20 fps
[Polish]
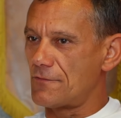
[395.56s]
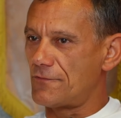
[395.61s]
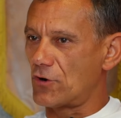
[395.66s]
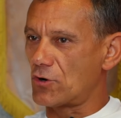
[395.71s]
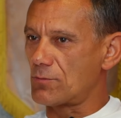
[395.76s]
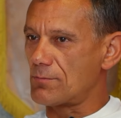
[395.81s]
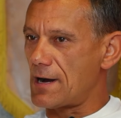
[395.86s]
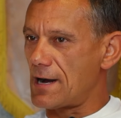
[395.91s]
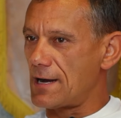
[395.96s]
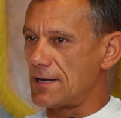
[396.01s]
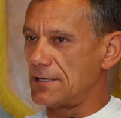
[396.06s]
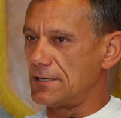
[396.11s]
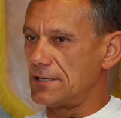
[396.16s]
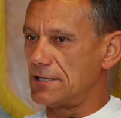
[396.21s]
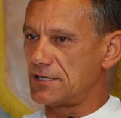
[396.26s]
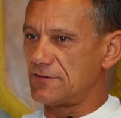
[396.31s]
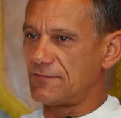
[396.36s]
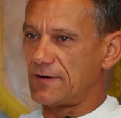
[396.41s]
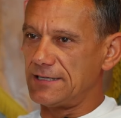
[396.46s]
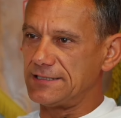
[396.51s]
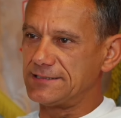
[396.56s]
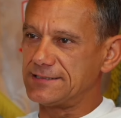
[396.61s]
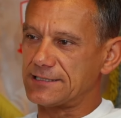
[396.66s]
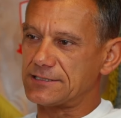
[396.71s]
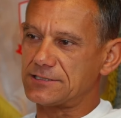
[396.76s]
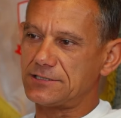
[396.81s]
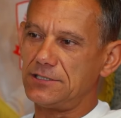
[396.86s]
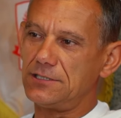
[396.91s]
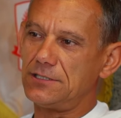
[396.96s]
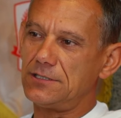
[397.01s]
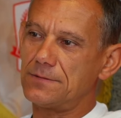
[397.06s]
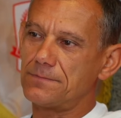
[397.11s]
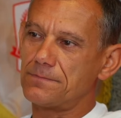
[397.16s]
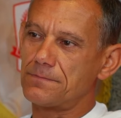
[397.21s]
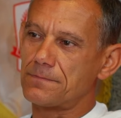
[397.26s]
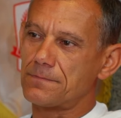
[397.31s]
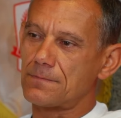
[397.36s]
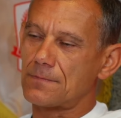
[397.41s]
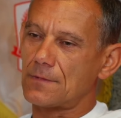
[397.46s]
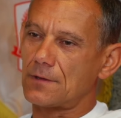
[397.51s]
forma e, rywalizacji.
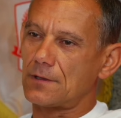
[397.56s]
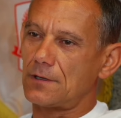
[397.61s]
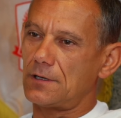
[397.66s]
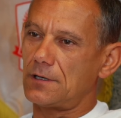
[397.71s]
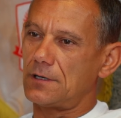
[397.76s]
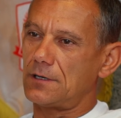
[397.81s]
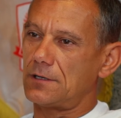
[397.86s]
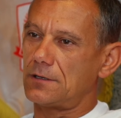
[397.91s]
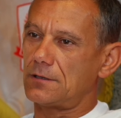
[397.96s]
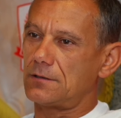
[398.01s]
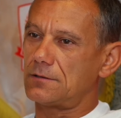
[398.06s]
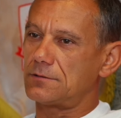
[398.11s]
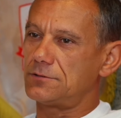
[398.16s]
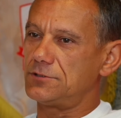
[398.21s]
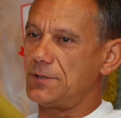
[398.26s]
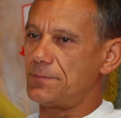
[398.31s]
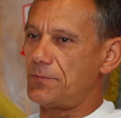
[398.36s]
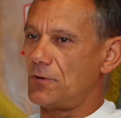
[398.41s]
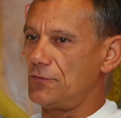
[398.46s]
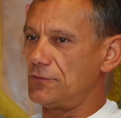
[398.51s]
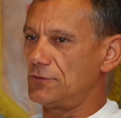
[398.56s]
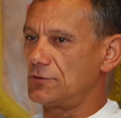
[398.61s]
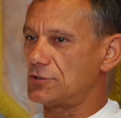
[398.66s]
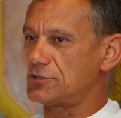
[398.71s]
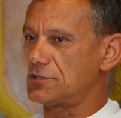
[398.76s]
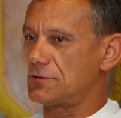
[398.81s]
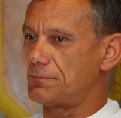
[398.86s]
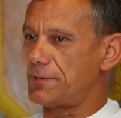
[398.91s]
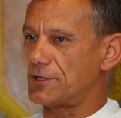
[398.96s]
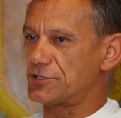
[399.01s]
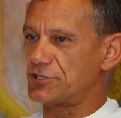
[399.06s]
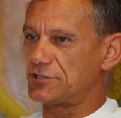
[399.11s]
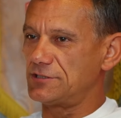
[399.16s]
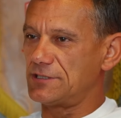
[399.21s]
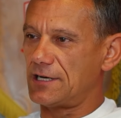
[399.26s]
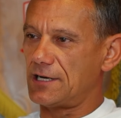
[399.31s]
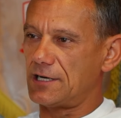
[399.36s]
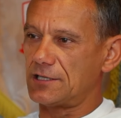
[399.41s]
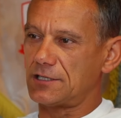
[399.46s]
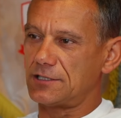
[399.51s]
E, nie powinno się patrzeć
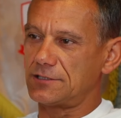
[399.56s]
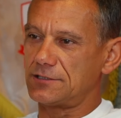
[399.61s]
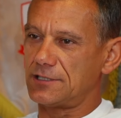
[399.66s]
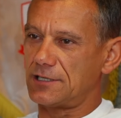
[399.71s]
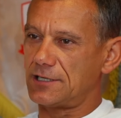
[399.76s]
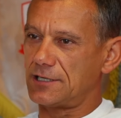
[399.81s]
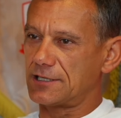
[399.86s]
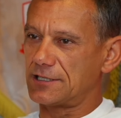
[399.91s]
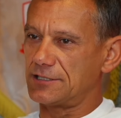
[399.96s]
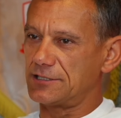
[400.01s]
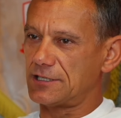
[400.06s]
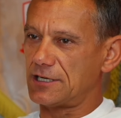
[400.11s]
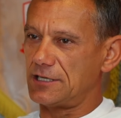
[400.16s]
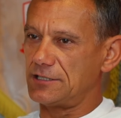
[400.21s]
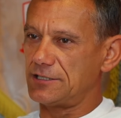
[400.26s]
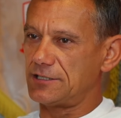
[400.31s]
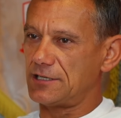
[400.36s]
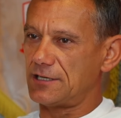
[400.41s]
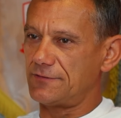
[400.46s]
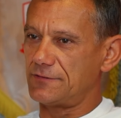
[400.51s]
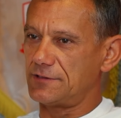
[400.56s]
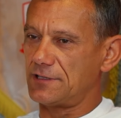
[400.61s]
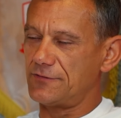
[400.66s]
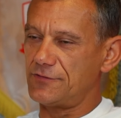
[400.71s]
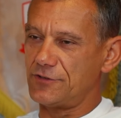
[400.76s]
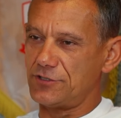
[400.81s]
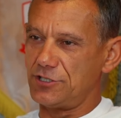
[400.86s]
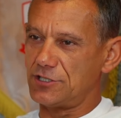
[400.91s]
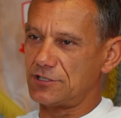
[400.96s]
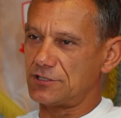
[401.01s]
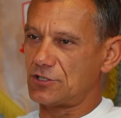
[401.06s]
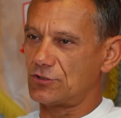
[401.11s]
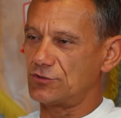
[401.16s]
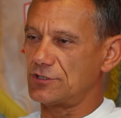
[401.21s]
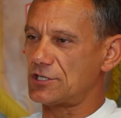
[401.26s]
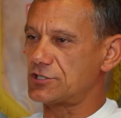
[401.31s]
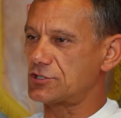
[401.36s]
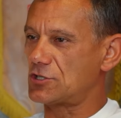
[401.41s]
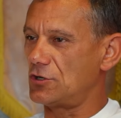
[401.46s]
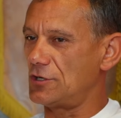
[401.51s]
na, na generalnie na, na, wynik, tylko
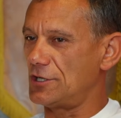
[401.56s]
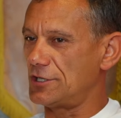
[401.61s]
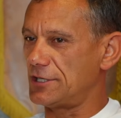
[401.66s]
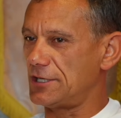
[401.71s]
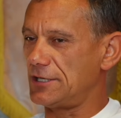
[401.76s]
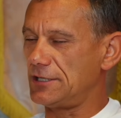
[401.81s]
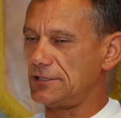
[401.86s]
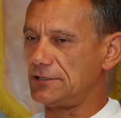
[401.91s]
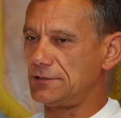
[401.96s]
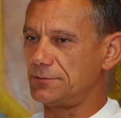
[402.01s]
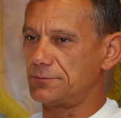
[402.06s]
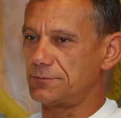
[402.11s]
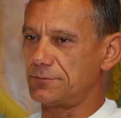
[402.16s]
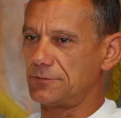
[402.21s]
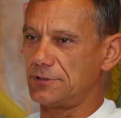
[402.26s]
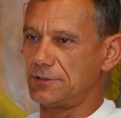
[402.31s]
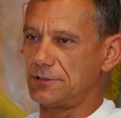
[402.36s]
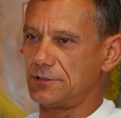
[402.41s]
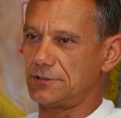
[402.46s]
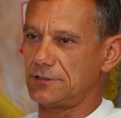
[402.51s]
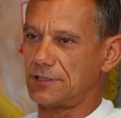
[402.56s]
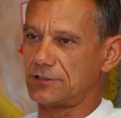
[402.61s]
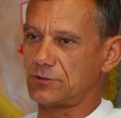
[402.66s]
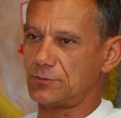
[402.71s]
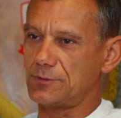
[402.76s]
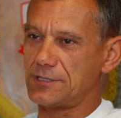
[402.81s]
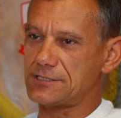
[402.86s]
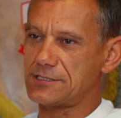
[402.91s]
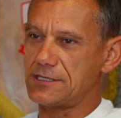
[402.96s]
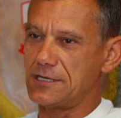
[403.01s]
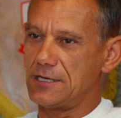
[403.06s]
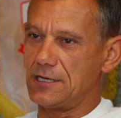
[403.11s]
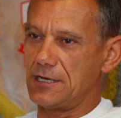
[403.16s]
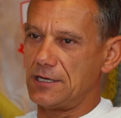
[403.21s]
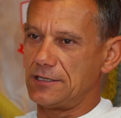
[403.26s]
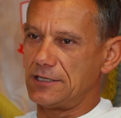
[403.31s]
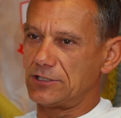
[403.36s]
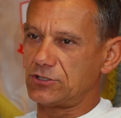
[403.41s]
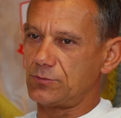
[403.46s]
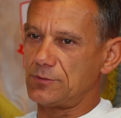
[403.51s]
na szkolenie. E, natomiast,
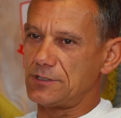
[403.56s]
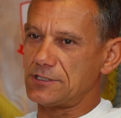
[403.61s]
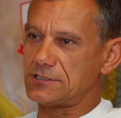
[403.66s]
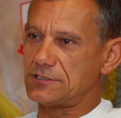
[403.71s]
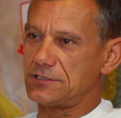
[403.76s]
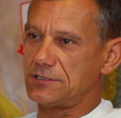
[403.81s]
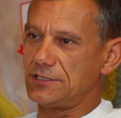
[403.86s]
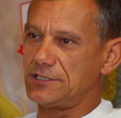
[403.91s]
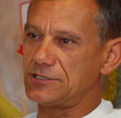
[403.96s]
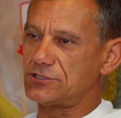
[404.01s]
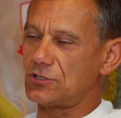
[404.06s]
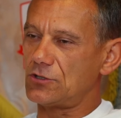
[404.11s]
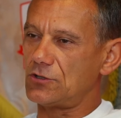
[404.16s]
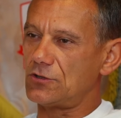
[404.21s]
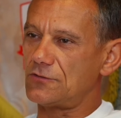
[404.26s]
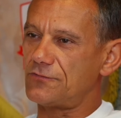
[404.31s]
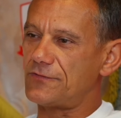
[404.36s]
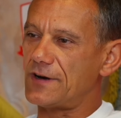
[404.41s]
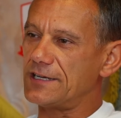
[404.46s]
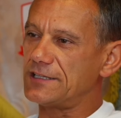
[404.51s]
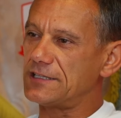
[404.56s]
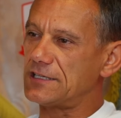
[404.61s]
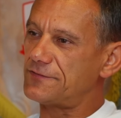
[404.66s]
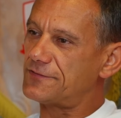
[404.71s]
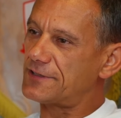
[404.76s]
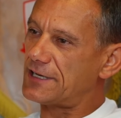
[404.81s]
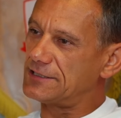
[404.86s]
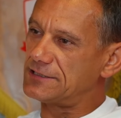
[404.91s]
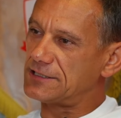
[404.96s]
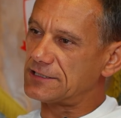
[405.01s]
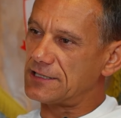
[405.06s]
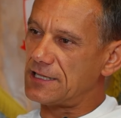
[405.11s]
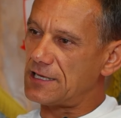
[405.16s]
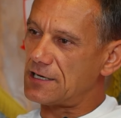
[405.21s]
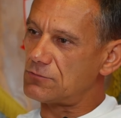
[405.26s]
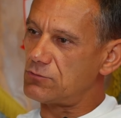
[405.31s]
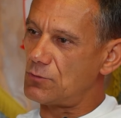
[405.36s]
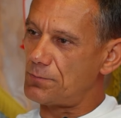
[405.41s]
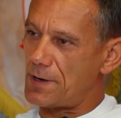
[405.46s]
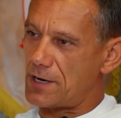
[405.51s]
natomiast jest to fajna frajda
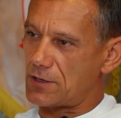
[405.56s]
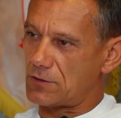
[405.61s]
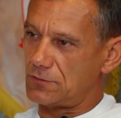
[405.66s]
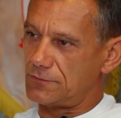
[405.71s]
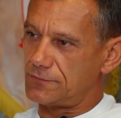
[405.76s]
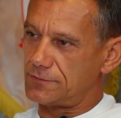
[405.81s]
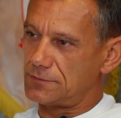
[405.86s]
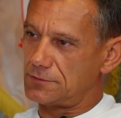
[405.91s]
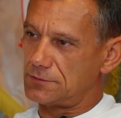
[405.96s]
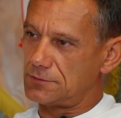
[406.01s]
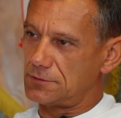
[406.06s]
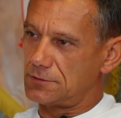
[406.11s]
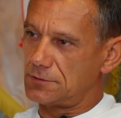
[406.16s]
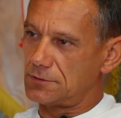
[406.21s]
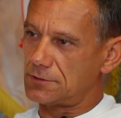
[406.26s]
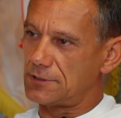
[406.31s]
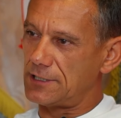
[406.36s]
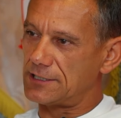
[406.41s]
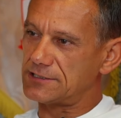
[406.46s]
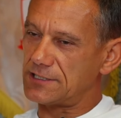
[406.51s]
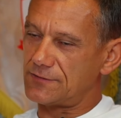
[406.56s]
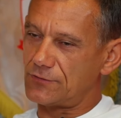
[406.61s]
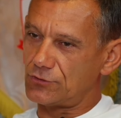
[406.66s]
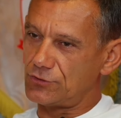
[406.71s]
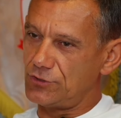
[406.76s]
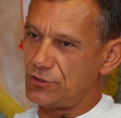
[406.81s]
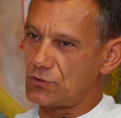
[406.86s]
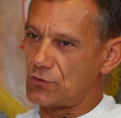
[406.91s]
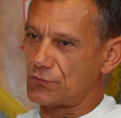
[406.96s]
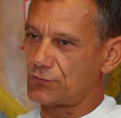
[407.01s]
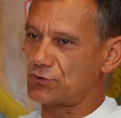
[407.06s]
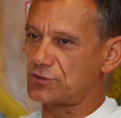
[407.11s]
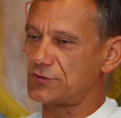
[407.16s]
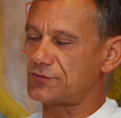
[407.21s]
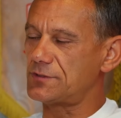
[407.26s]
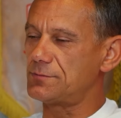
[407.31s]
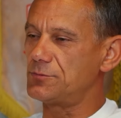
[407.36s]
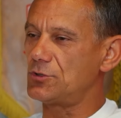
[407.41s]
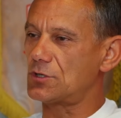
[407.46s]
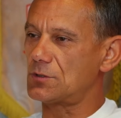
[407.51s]
dla chłopaków dla zawodników,
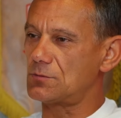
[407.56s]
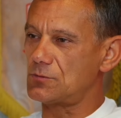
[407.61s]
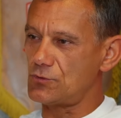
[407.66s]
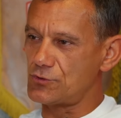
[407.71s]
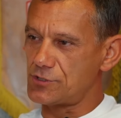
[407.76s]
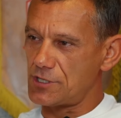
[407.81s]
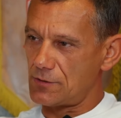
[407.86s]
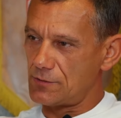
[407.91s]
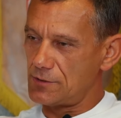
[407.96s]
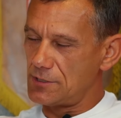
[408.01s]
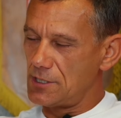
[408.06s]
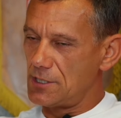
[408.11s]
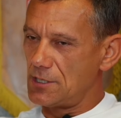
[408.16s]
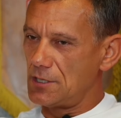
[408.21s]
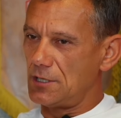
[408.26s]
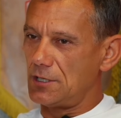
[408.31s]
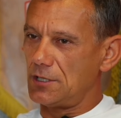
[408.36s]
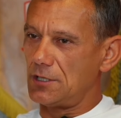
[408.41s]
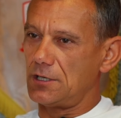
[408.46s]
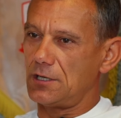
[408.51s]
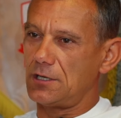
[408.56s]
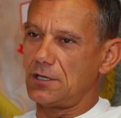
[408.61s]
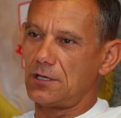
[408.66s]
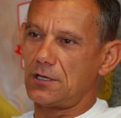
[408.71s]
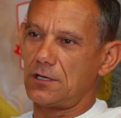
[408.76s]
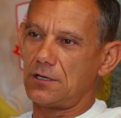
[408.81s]
którzy w tym biorą udział. E,